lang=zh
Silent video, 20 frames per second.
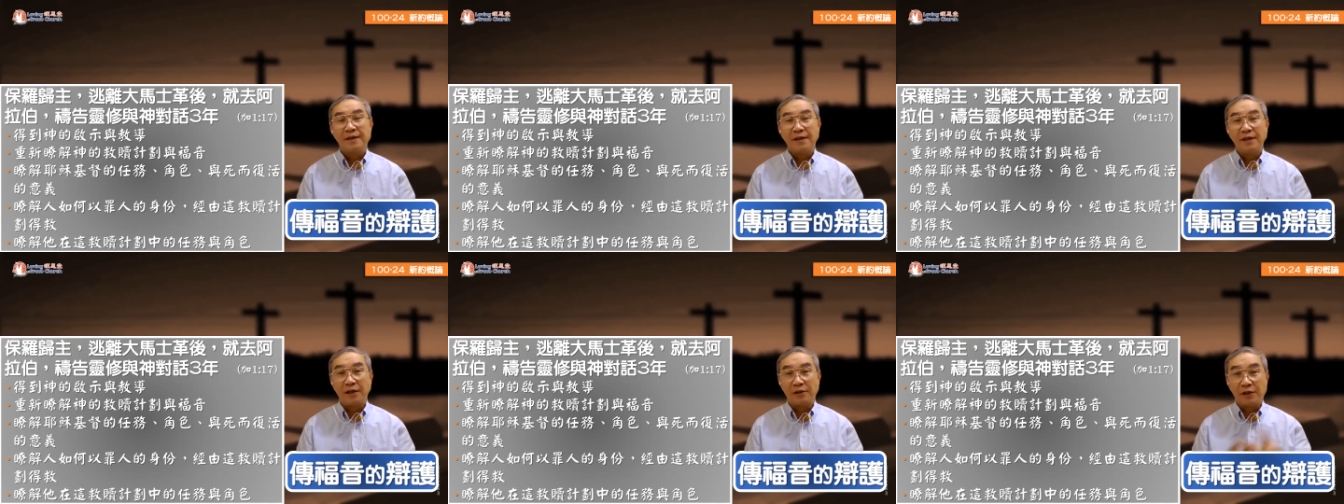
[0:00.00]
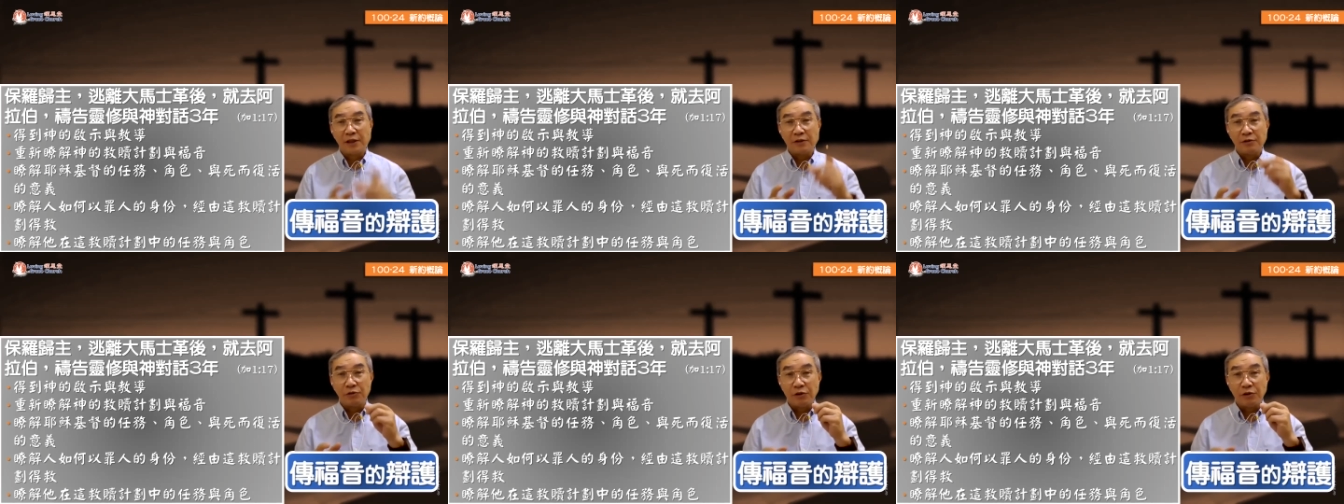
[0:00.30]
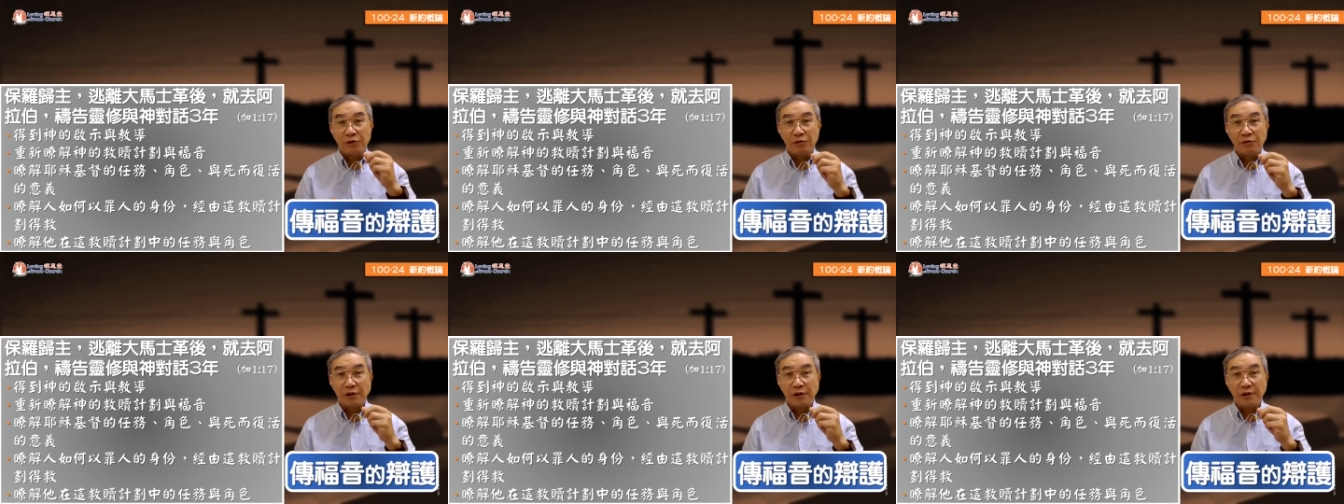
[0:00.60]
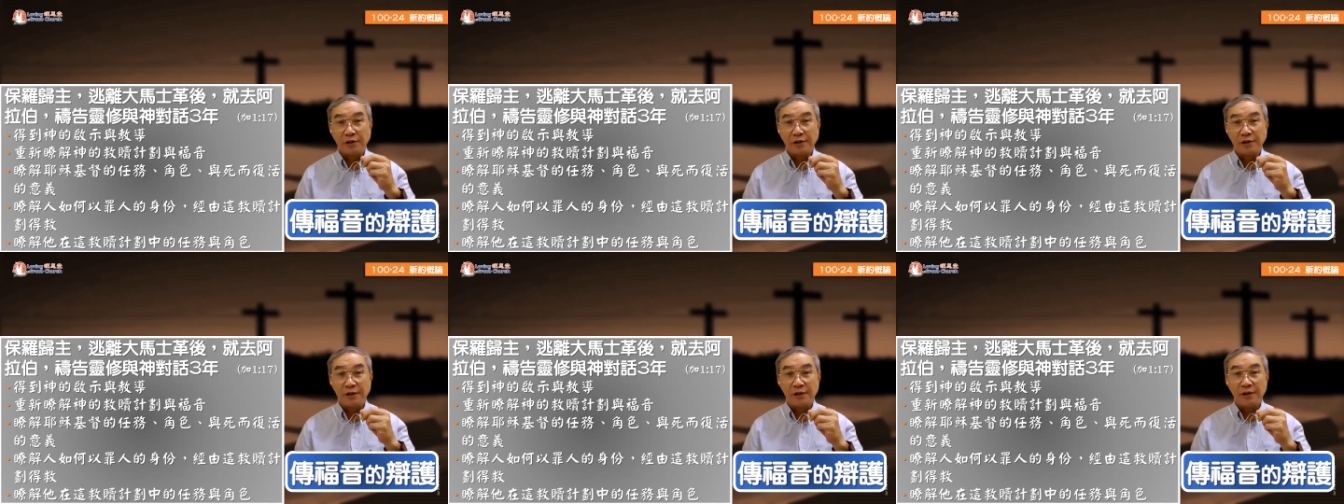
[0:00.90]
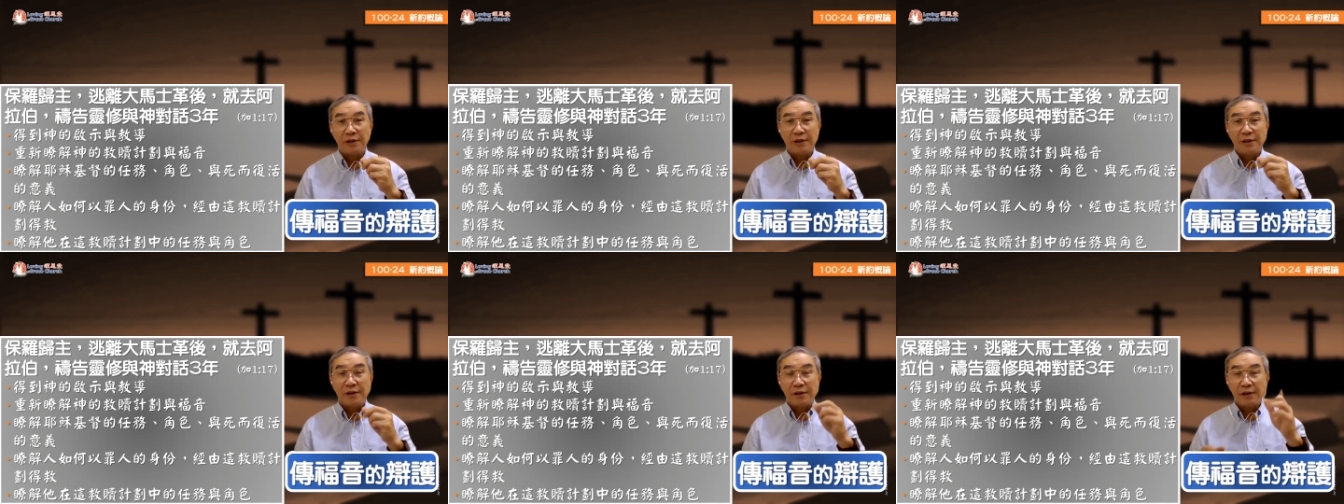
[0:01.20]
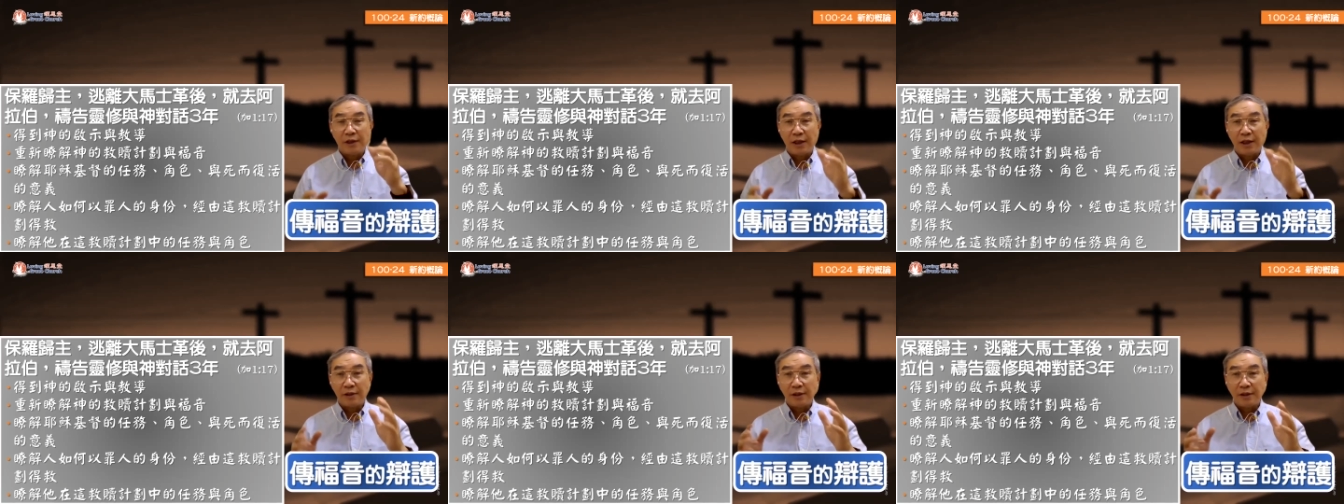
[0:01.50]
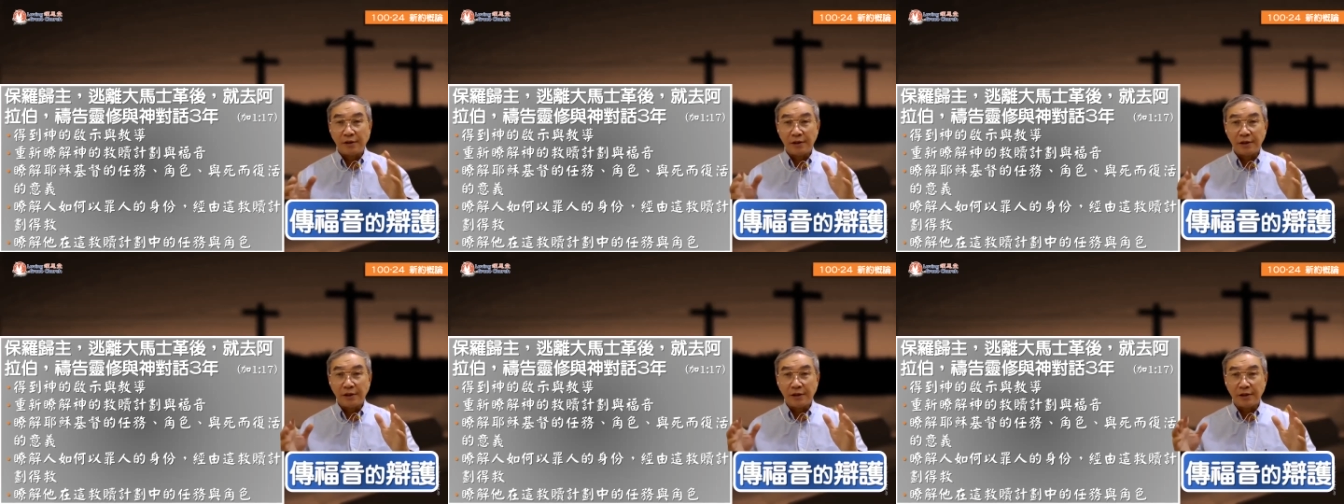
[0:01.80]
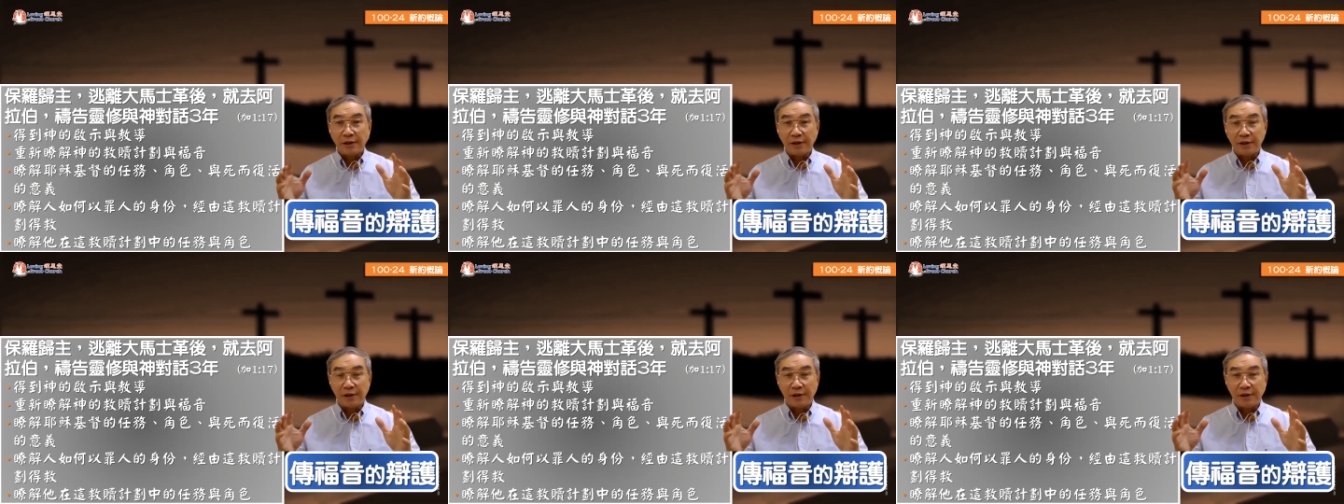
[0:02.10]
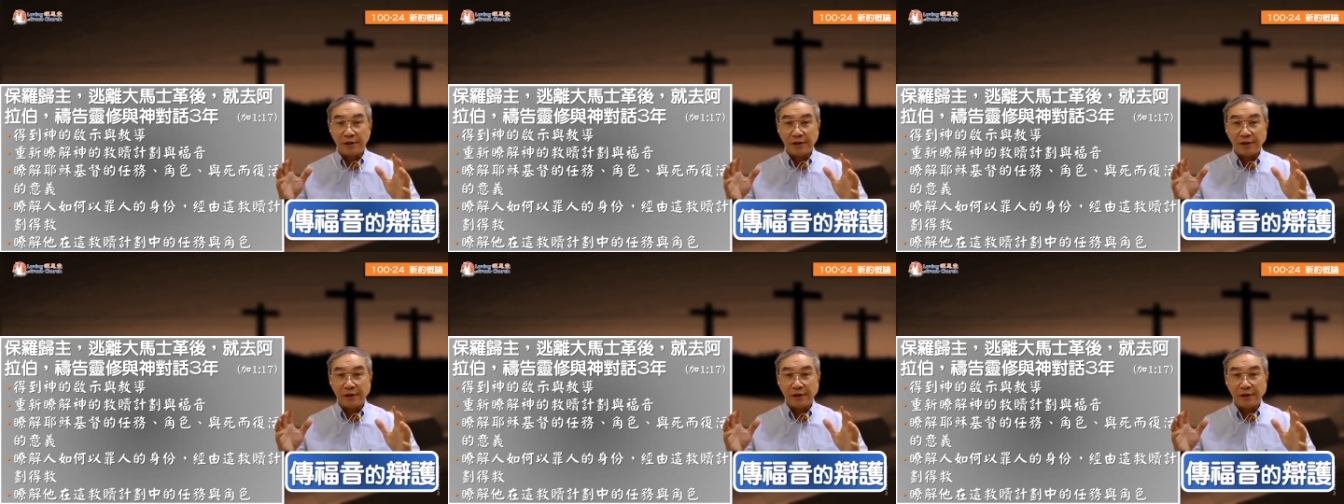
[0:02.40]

那当然最重要的是。他在这这个